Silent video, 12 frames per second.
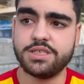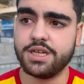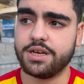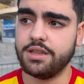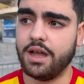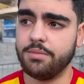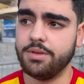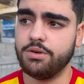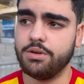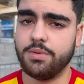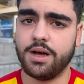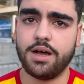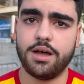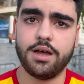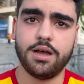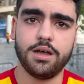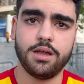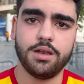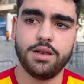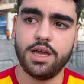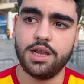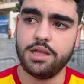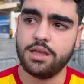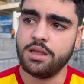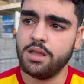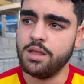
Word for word: صار لنا عمناول مع الاهلي